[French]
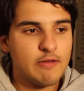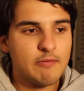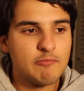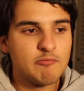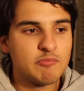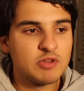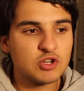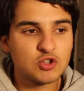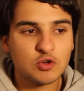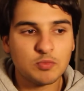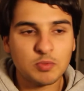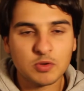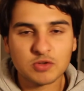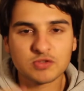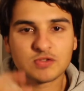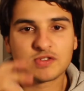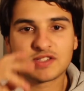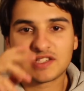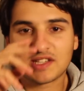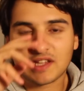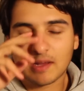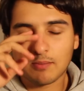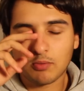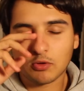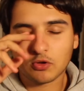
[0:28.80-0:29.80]
mais je pense que
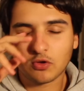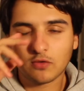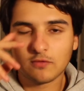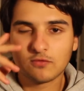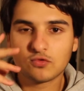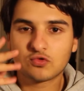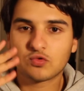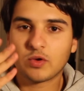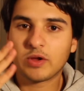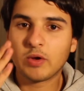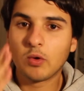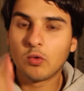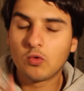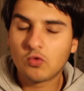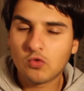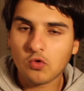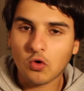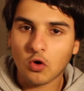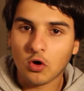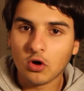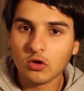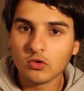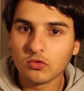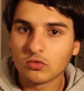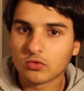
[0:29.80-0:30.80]
c'est important que vous soyez au
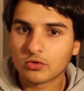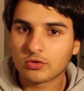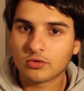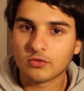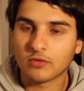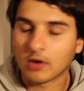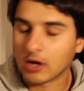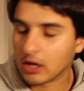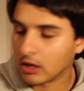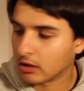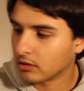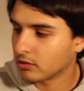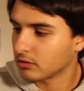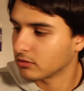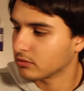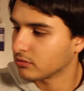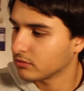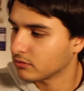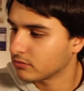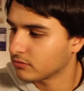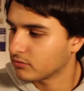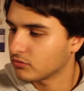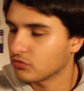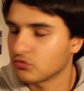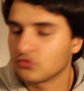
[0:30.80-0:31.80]
courant, donc euh, voilà, euh,
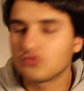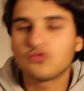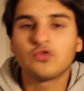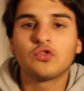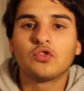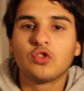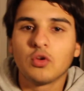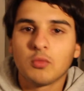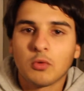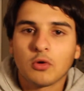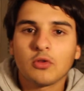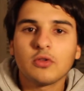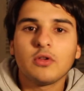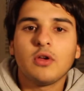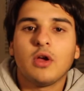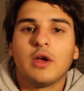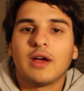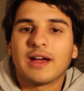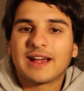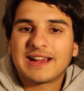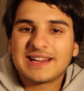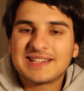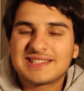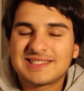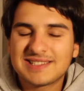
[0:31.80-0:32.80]
je vous le demande,
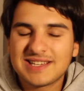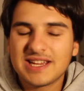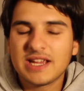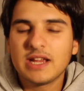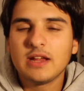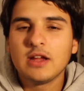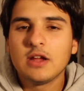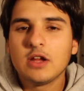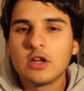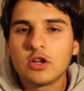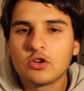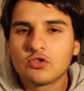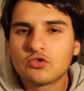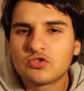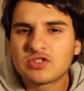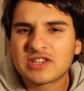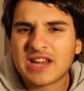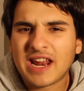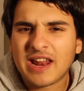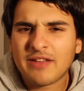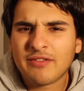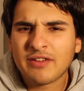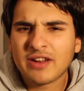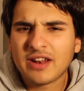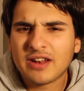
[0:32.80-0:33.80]
restez
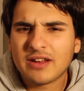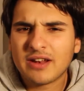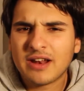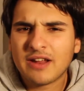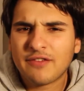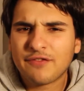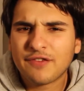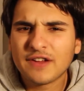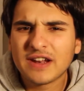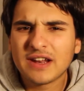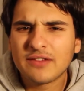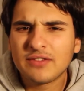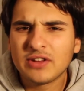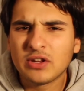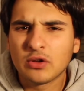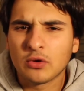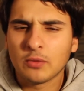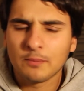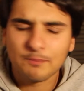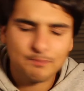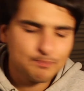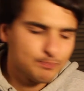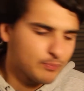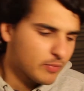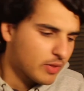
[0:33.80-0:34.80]
jusqu'à la, fin de la
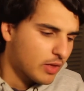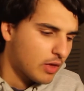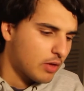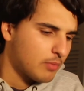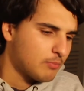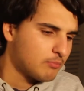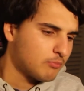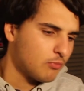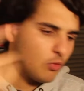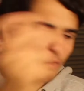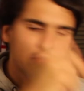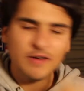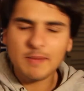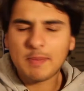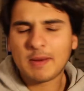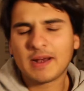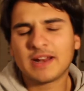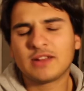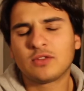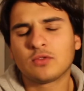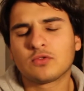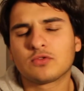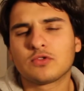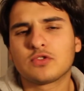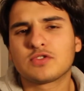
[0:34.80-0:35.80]
vidéo. On va
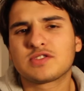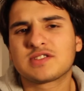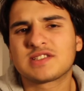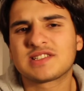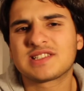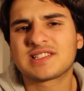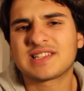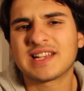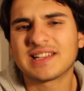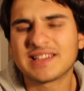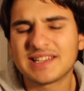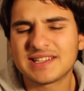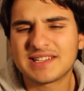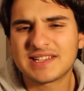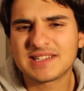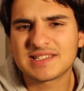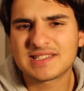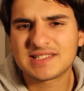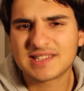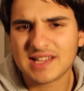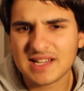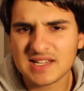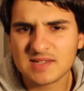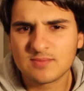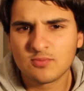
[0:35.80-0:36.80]
parler donc de
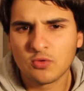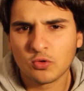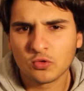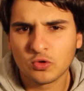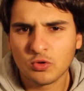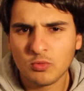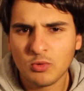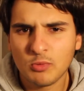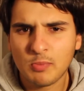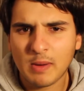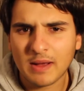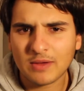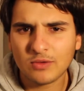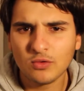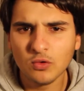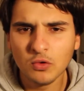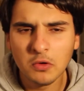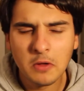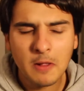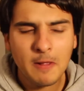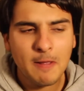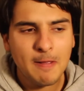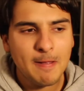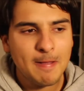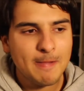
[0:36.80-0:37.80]
Saint-Étienne-Strasbourg, deux buts
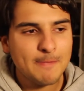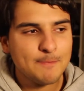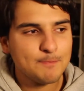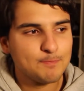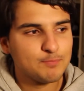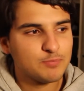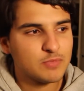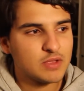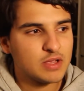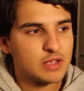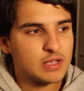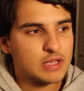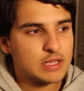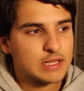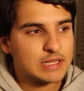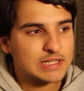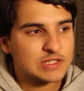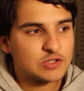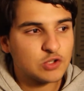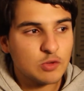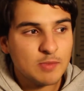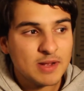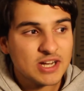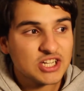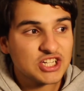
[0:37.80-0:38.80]
partout.
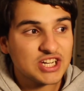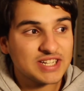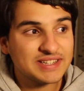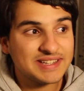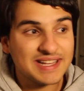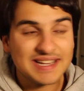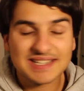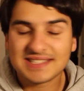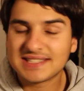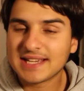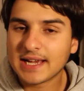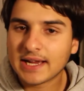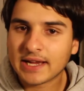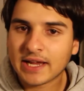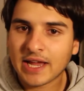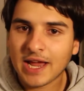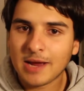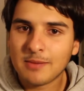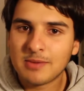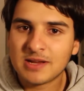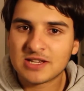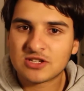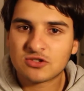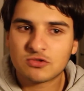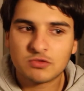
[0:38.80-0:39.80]
Ce match a été assez
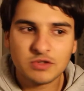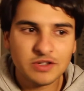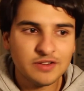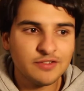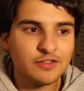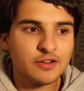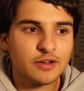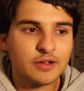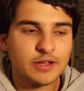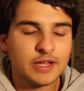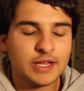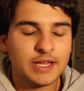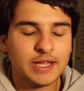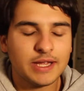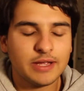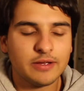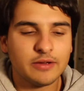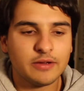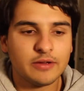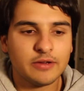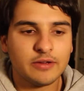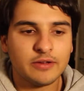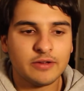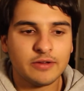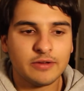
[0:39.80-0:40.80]
agréable à suivre, et
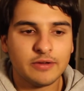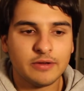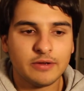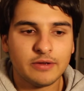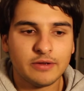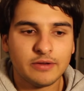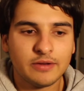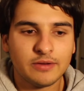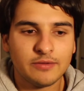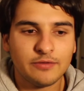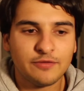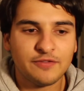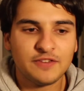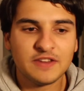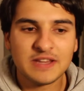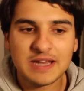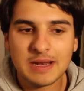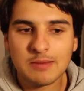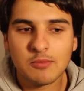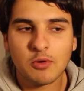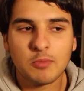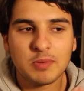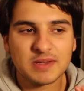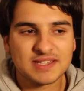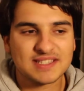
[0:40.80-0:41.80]
euh,
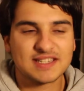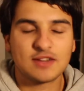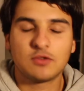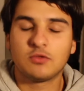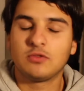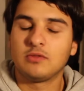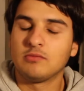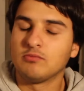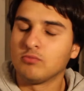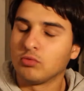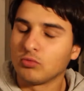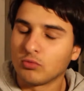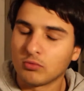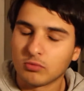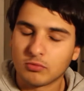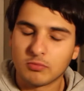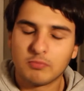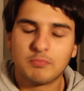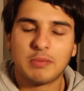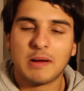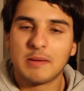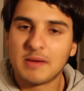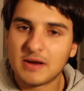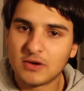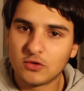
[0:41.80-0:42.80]
finalement, parce qu'il y a eu bon,
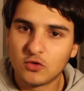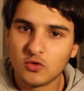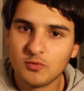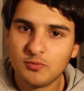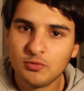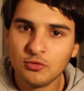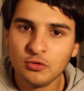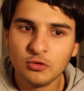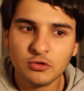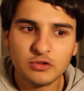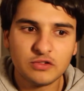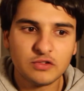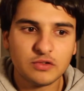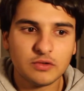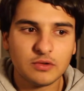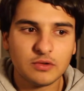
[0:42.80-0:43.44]
pas mal de buts,